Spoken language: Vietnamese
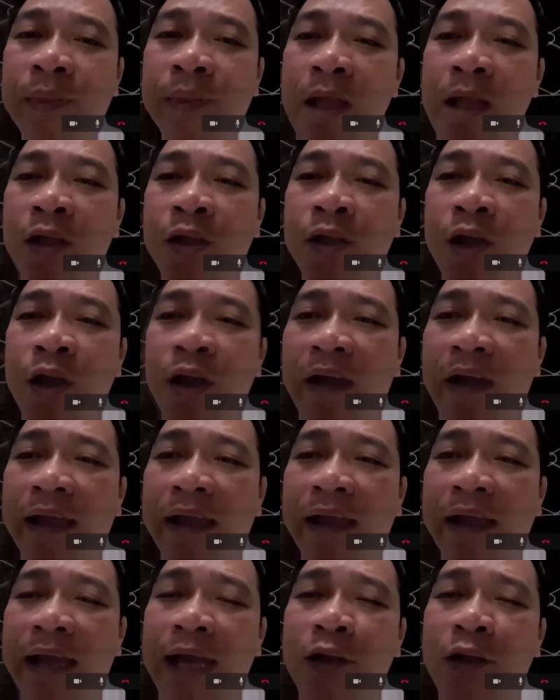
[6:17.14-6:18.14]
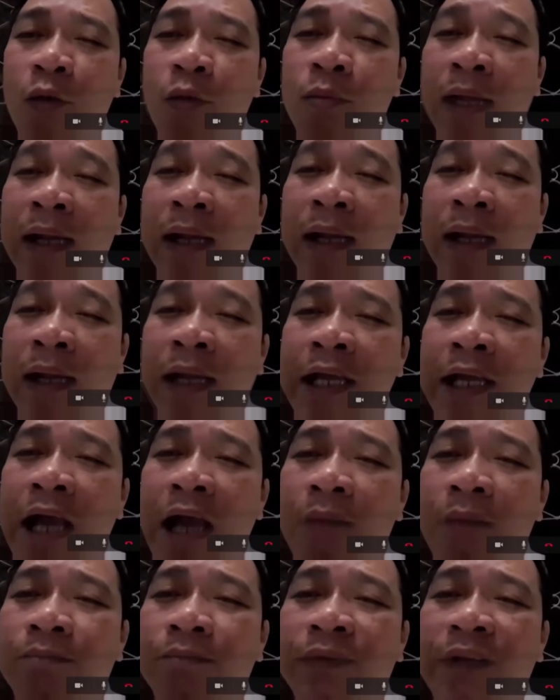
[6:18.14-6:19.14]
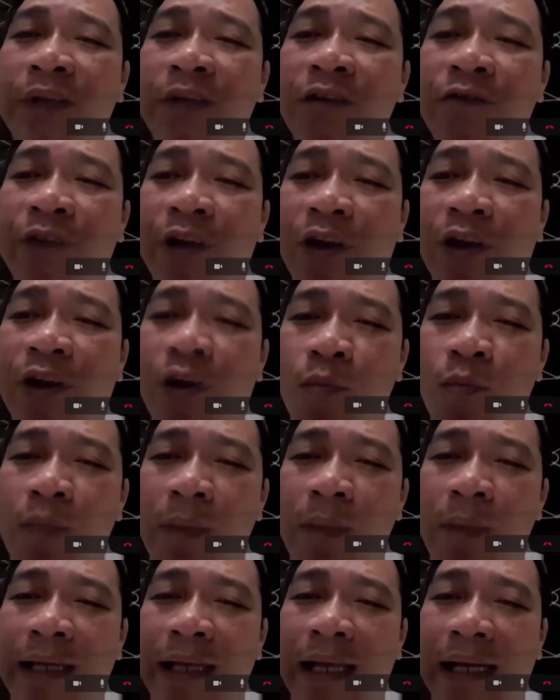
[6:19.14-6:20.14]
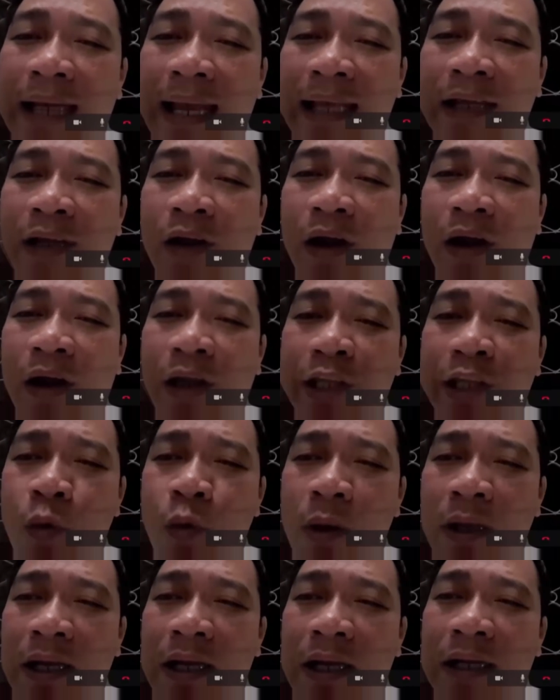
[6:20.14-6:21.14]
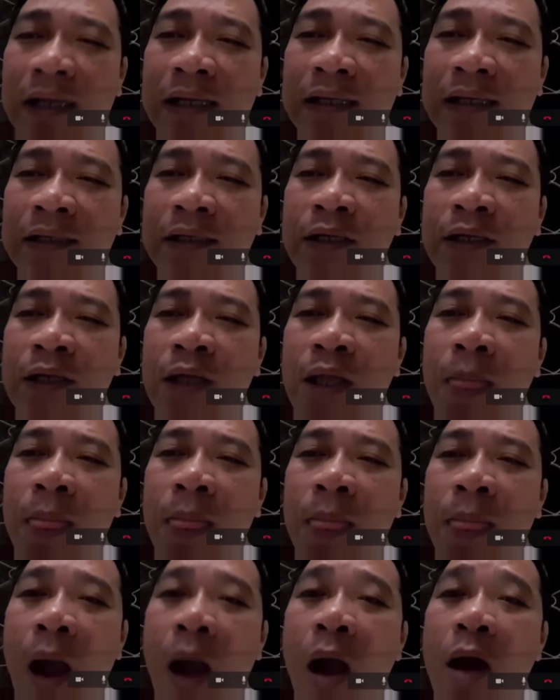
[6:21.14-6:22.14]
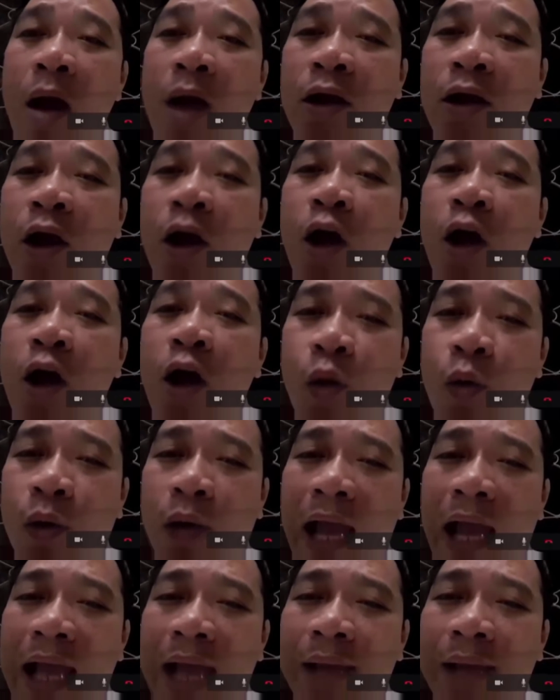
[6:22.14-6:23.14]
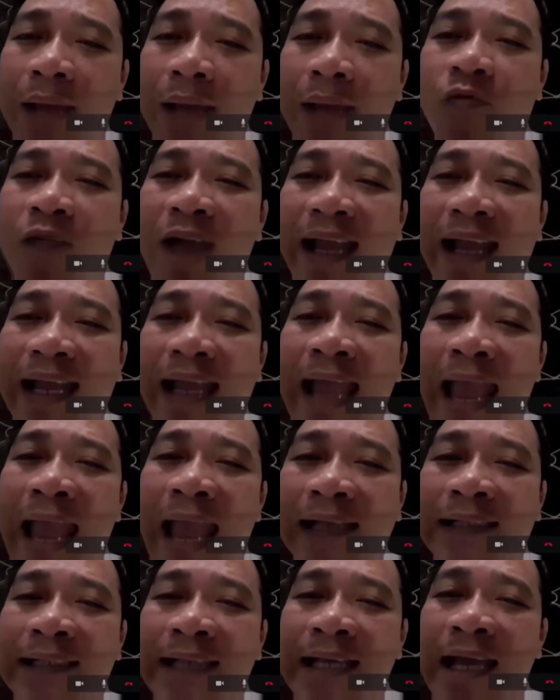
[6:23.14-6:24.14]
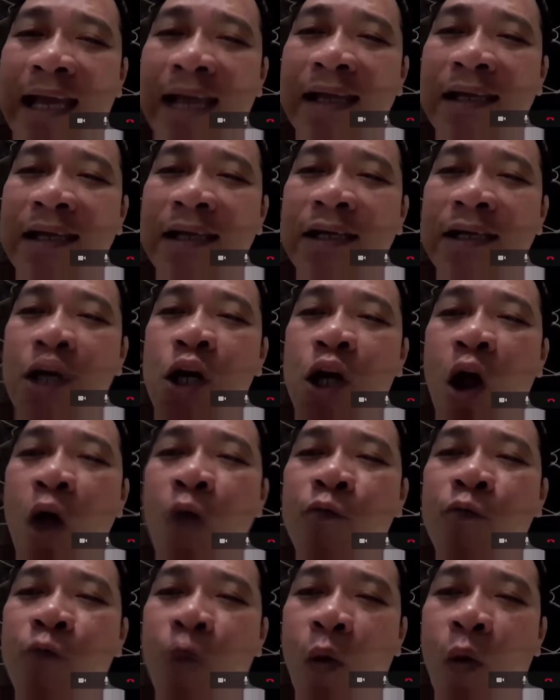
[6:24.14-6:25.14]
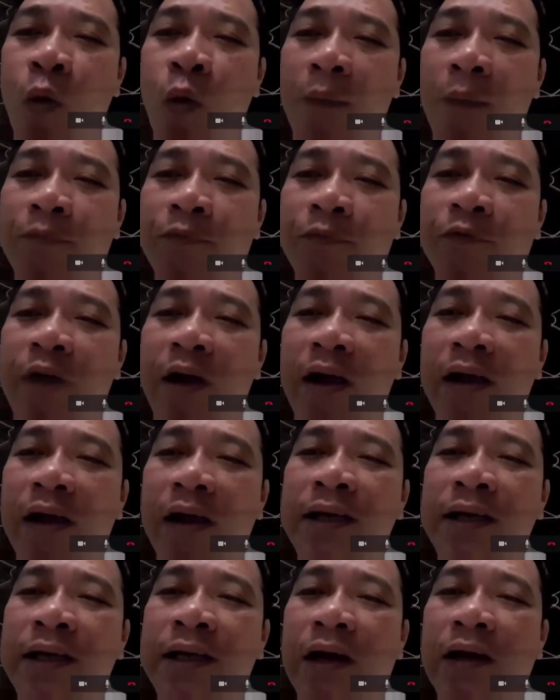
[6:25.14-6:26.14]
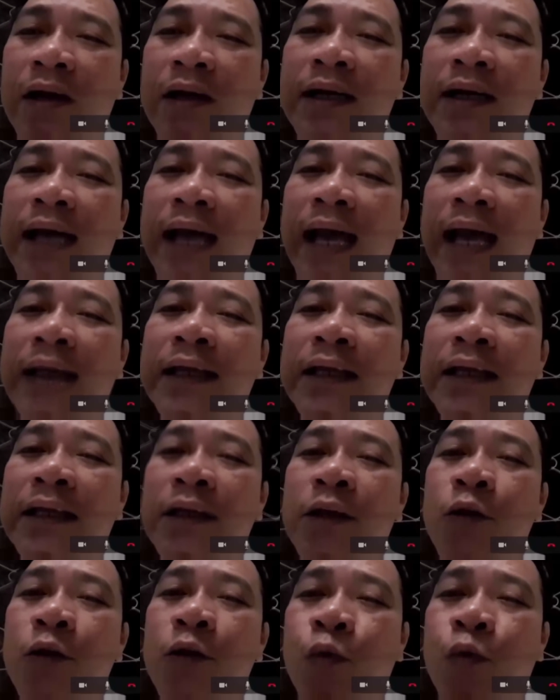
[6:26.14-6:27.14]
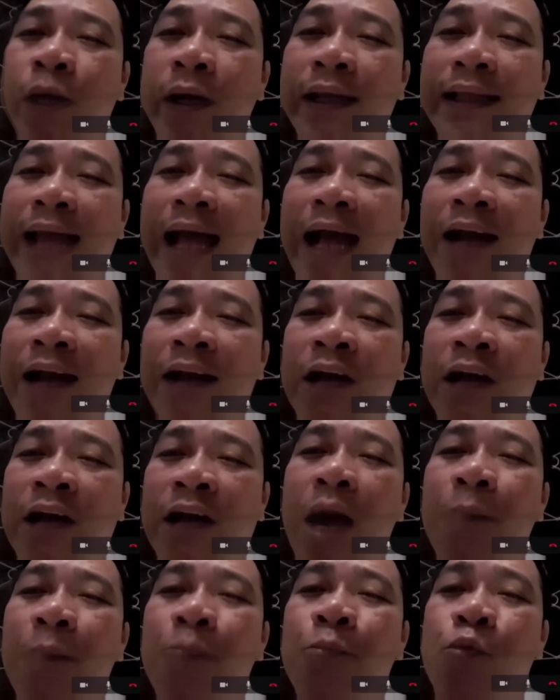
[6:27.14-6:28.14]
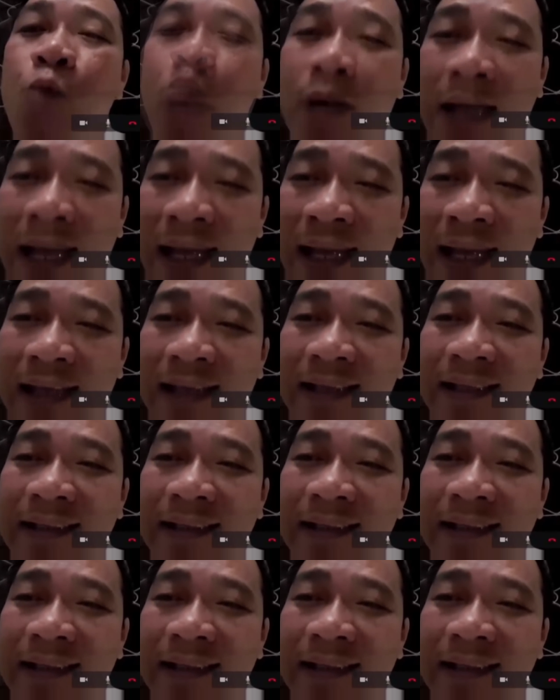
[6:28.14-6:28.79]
Do vậy ngay trong cách ký âm tiếng Việt của mình hiện nay gọi là chữ quốc ngữ đó, nó có tồn tại một vài cái hạn chế không phù hợp với những cái quy tắc ngữ âm quốc tế.